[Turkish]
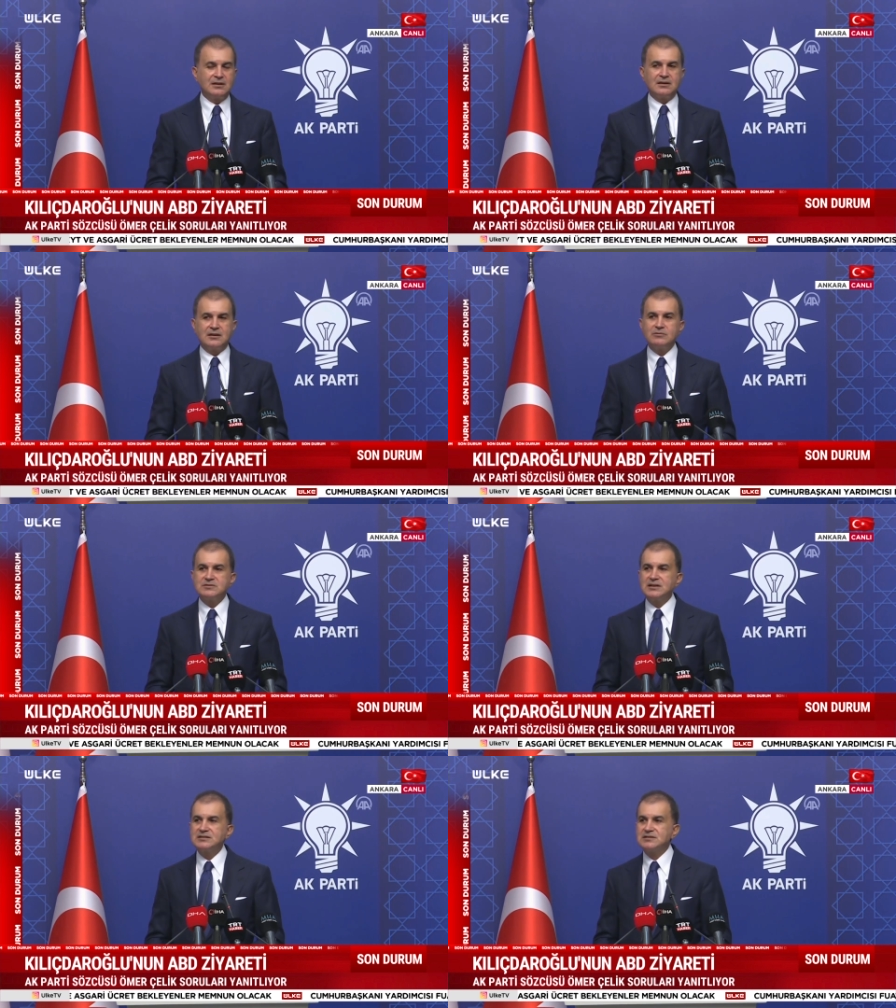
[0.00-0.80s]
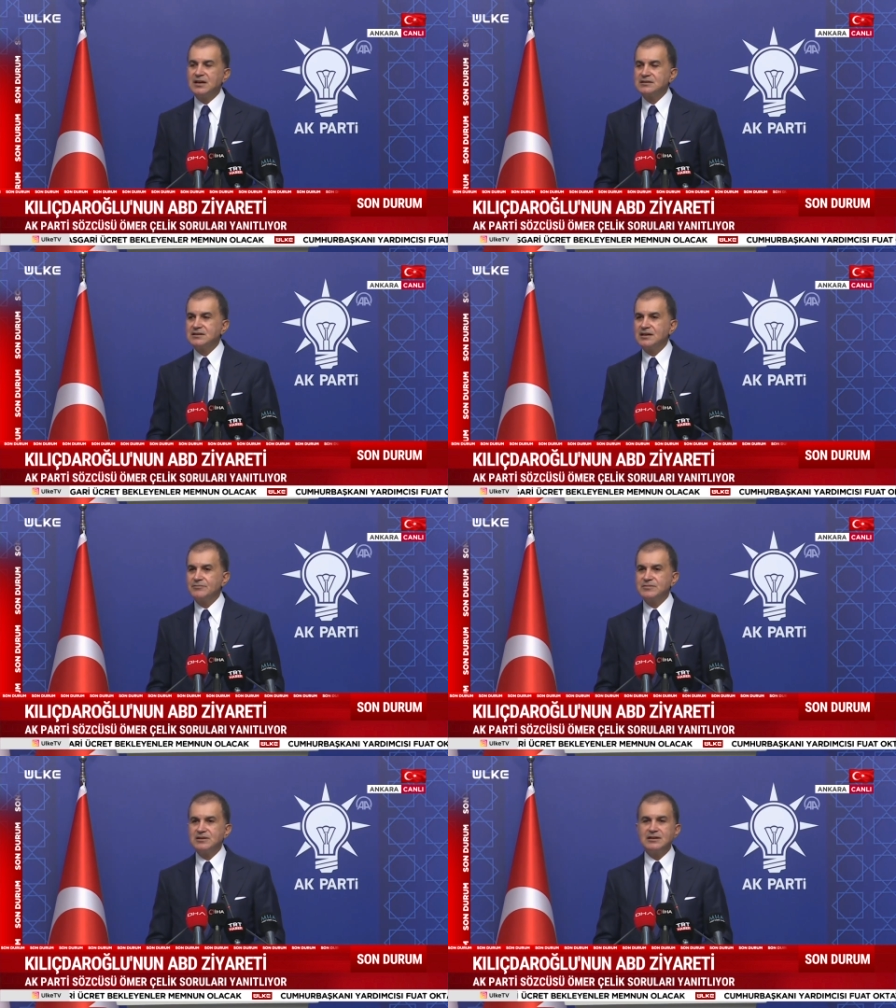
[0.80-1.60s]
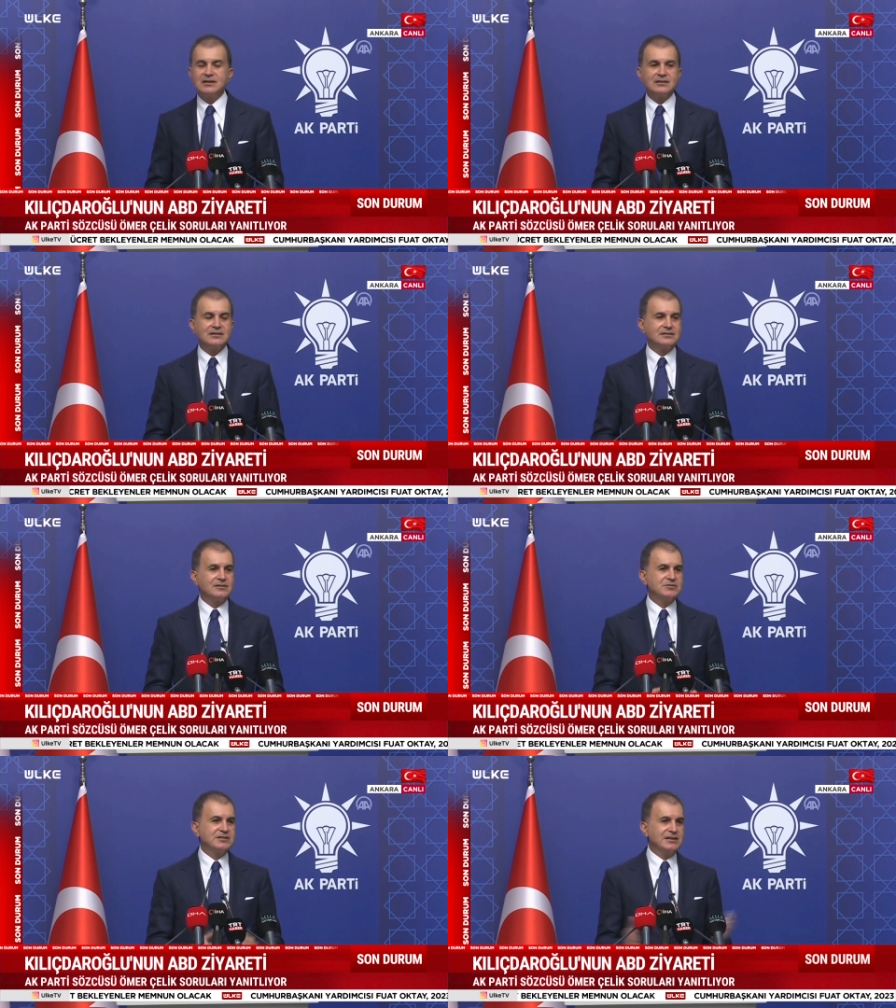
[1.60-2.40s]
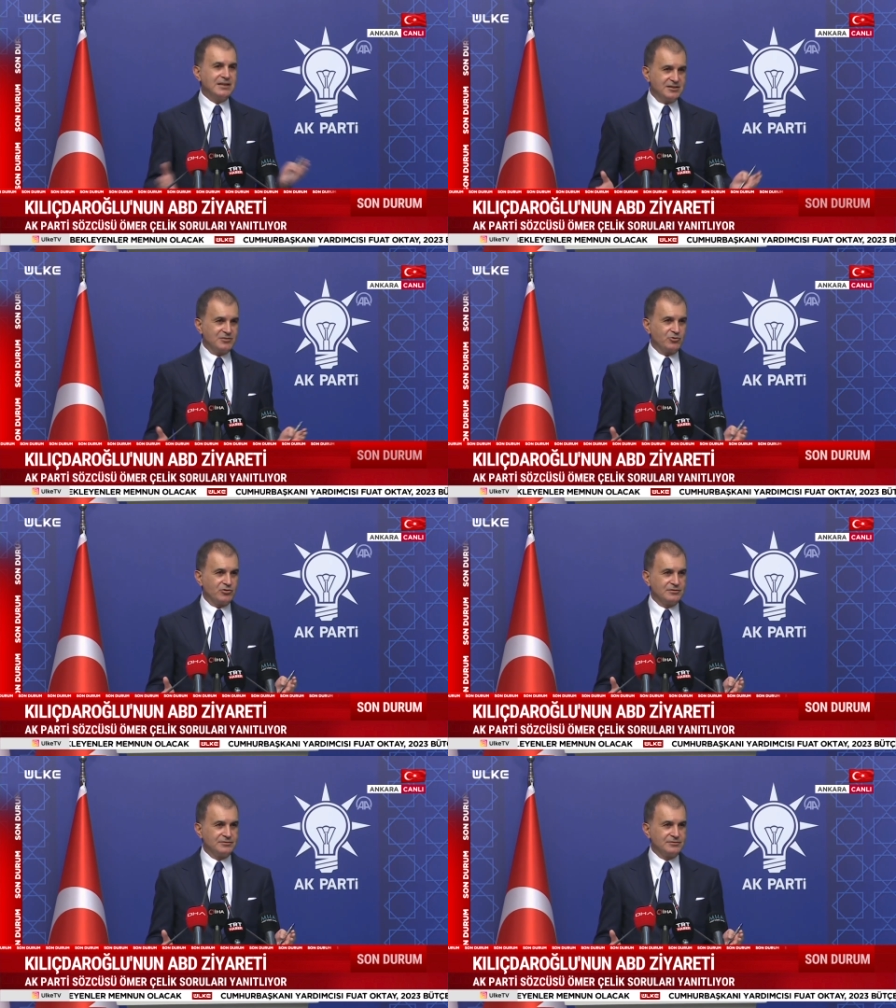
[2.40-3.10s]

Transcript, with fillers: Tabii 8 saat ne yaptığı ne ettiği bizi ilgilendirmiyor.